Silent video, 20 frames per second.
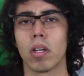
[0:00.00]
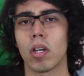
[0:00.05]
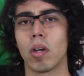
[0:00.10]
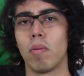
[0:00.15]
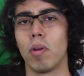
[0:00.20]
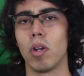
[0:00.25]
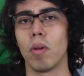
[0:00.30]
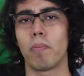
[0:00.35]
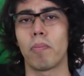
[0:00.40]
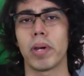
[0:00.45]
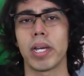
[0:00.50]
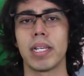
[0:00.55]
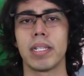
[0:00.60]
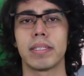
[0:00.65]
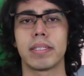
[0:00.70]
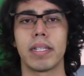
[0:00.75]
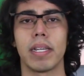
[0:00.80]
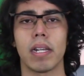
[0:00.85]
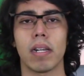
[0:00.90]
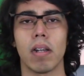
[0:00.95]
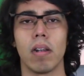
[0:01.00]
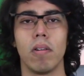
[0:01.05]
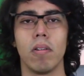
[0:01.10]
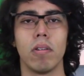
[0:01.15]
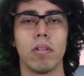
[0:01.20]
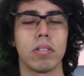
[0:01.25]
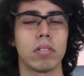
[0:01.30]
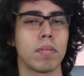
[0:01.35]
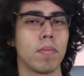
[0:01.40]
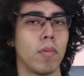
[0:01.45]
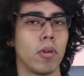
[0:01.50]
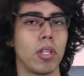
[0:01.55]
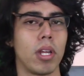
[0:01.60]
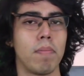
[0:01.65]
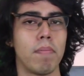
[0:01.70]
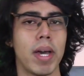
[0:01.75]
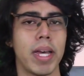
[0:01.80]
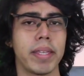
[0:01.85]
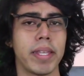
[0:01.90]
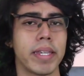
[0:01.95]
como lo pueden ser los
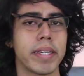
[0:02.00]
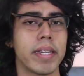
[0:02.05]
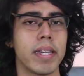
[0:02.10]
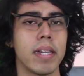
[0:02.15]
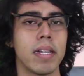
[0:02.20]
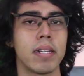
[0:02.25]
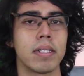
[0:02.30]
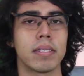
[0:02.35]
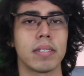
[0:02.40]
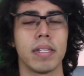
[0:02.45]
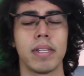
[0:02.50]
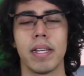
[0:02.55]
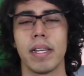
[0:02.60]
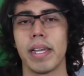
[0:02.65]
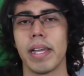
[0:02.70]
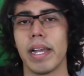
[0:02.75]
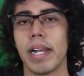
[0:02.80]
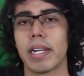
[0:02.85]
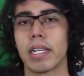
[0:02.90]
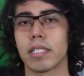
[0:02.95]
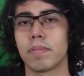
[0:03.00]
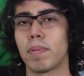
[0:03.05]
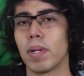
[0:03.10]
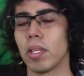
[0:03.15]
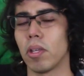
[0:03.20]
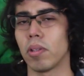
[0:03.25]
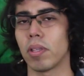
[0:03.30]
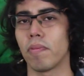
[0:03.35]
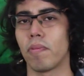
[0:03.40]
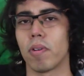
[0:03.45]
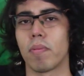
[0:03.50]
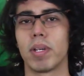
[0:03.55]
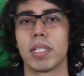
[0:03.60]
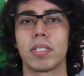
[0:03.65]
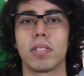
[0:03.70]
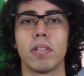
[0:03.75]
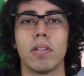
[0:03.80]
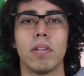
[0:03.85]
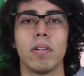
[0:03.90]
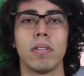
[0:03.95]
model managers, el respaldo de
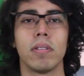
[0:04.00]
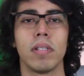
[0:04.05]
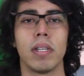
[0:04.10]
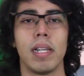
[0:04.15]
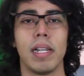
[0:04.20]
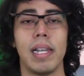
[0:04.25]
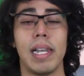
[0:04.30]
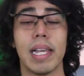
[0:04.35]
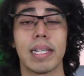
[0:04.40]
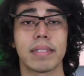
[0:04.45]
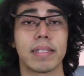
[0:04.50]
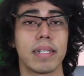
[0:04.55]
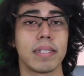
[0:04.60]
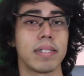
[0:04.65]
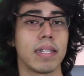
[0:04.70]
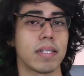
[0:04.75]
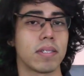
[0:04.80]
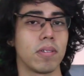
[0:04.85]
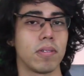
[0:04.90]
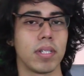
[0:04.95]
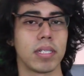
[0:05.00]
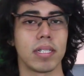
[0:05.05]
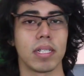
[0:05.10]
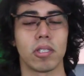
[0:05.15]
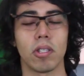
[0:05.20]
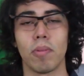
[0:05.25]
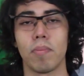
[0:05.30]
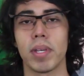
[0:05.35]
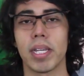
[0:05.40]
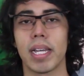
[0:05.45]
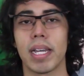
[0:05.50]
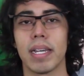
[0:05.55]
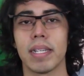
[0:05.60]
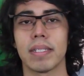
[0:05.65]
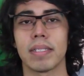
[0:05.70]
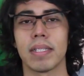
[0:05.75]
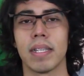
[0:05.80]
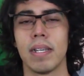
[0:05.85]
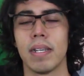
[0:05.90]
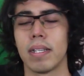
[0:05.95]
información, las transacciones
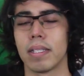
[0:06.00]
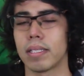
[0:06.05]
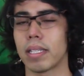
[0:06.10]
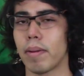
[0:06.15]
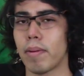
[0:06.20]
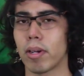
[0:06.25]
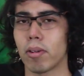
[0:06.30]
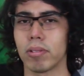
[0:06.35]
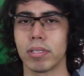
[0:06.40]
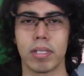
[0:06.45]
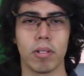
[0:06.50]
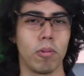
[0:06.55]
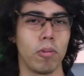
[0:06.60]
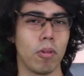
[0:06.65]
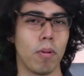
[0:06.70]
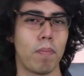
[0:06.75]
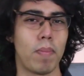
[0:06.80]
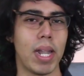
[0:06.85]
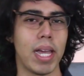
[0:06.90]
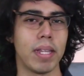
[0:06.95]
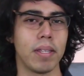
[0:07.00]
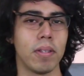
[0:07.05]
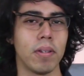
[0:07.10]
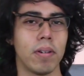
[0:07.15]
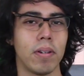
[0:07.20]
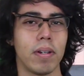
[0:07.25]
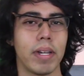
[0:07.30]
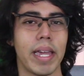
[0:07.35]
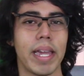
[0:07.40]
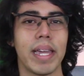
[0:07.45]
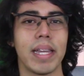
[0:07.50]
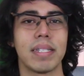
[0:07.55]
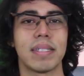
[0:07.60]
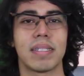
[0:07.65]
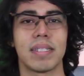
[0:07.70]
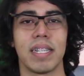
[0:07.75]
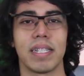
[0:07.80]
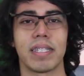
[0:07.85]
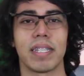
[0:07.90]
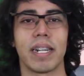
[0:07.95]
atómicas, trabajo en segundo plano,
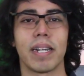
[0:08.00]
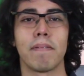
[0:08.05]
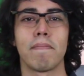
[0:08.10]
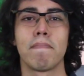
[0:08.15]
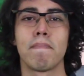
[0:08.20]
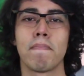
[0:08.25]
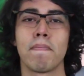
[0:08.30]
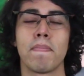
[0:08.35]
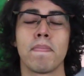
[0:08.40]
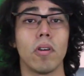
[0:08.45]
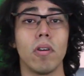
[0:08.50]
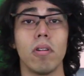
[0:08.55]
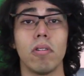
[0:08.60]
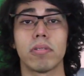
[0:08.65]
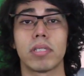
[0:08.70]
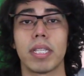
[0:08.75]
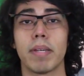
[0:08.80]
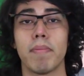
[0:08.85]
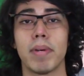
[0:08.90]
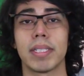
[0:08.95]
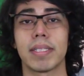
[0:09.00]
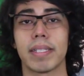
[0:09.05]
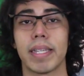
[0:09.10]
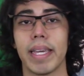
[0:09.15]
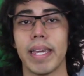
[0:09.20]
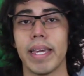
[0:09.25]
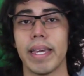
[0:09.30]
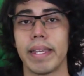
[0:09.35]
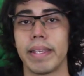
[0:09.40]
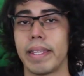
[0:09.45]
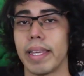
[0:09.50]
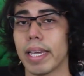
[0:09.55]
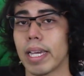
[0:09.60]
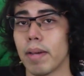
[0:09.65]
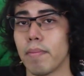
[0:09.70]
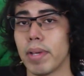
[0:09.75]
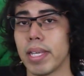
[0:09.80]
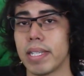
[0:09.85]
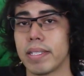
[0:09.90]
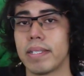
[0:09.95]
etc. Todos los temas que,
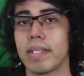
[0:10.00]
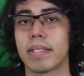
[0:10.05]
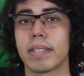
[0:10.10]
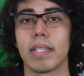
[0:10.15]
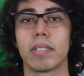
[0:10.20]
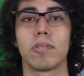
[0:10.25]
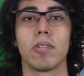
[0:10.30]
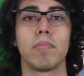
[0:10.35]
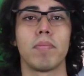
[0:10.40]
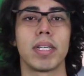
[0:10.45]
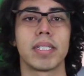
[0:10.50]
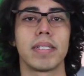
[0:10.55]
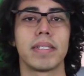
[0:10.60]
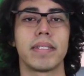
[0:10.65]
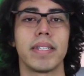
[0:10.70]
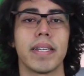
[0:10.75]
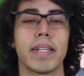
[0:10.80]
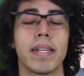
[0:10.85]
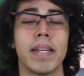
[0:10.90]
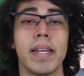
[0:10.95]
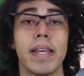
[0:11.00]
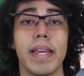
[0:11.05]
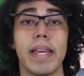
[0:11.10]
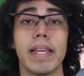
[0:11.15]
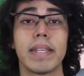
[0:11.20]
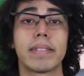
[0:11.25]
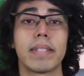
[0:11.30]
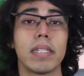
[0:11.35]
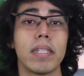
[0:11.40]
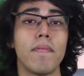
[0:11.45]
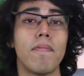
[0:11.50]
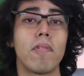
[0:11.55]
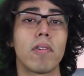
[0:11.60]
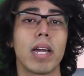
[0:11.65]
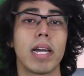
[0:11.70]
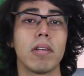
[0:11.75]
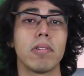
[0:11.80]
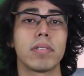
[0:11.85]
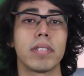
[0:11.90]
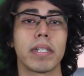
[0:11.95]
déjame decirte, son más de 100, están
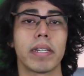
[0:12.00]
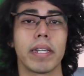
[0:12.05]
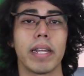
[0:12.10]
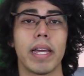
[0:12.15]
enfocados en